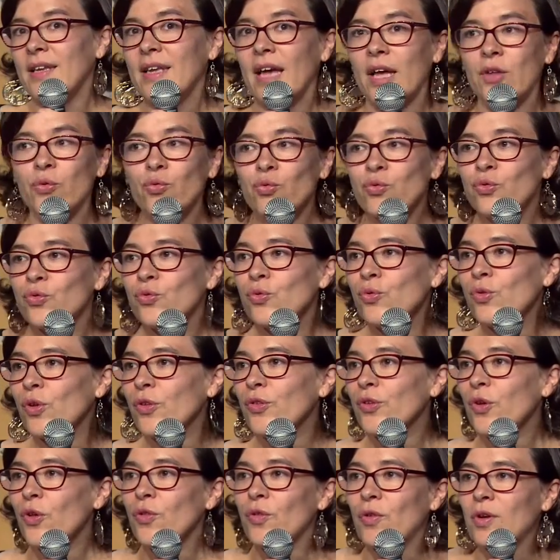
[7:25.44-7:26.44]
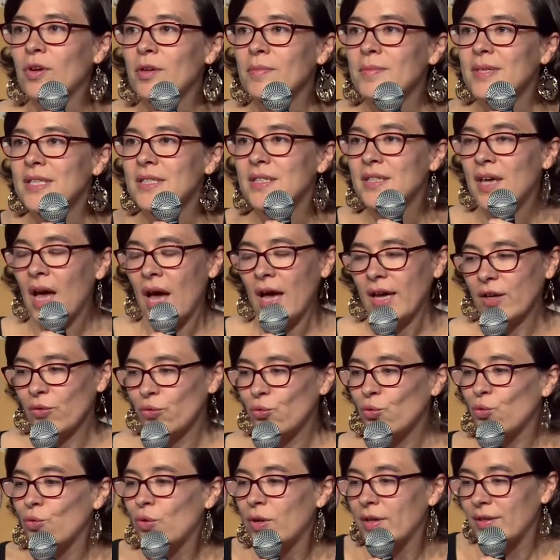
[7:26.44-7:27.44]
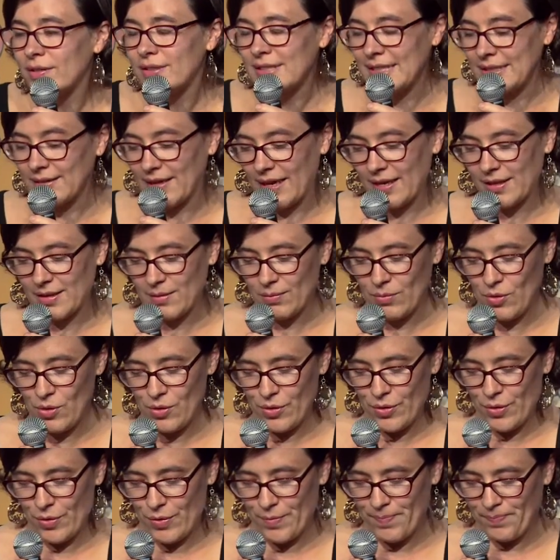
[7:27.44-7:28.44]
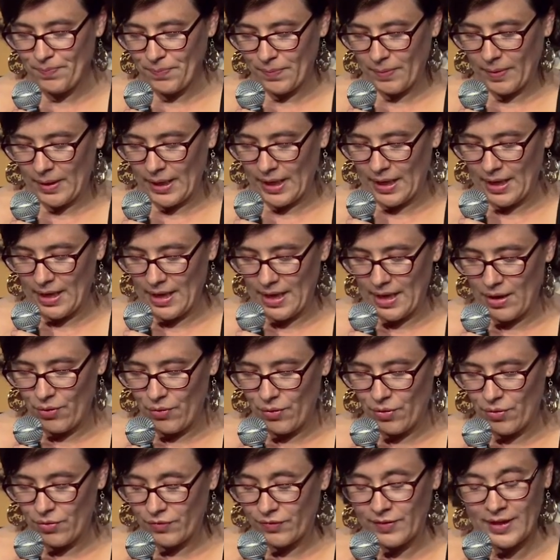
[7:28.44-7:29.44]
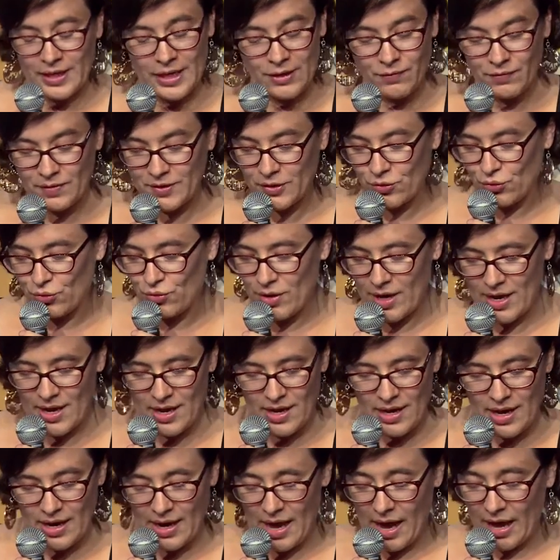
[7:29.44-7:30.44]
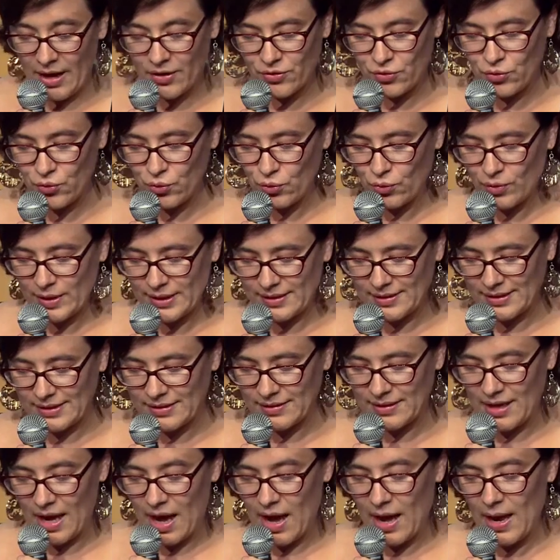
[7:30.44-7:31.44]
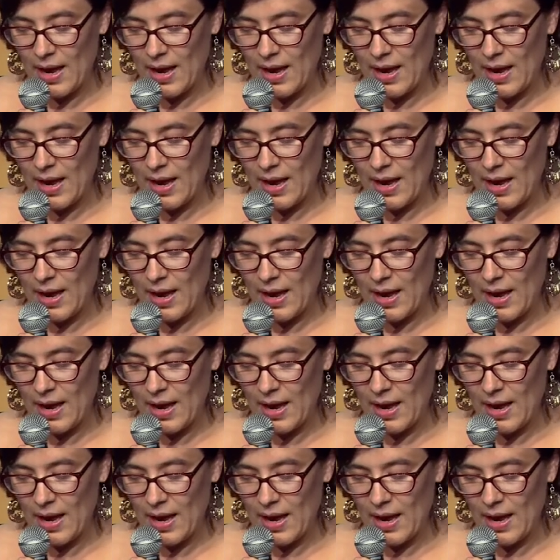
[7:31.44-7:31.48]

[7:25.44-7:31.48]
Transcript: liées à tout ce qu'on entend dans le média et tous ces traitements euh, euh, télévisuels, à la radio, etc.